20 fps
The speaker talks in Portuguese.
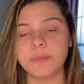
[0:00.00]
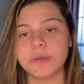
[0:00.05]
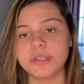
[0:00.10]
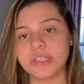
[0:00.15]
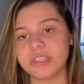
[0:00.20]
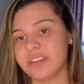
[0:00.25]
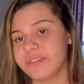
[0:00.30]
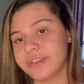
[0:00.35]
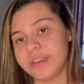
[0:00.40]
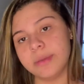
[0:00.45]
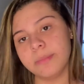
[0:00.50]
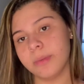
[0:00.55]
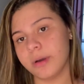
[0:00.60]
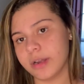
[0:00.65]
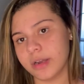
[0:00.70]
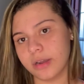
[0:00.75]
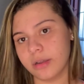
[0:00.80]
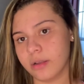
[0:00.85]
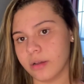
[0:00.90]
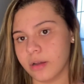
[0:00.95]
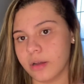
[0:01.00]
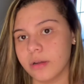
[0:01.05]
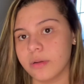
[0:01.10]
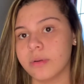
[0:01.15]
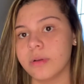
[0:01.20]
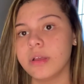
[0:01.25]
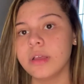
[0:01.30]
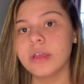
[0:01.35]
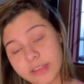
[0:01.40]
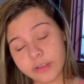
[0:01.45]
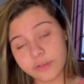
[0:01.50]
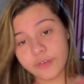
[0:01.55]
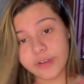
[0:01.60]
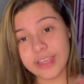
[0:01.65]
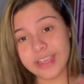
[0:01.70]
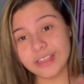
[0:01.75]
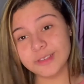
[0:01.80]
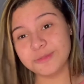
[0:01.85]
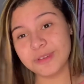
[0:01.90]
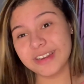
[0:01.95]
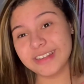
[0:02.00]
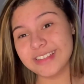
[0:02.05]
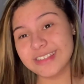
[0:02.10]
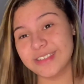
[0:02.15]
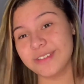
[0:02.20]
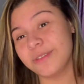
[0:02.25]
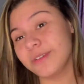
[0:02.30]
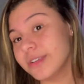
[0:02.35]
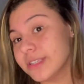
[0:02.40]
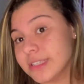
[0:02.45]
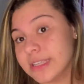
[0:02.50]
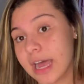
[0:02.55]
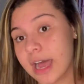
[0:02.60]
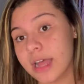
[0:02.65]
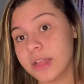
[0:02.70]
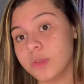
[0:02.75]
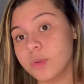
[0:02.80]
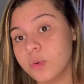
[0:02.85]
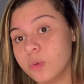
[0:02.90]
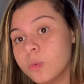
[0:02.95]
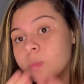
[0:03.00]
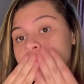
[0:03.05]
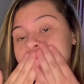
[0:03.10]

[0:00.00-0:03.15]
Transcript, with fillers: já teve que ir embora logo. Então foi isso, espero que vocês tenham gostado.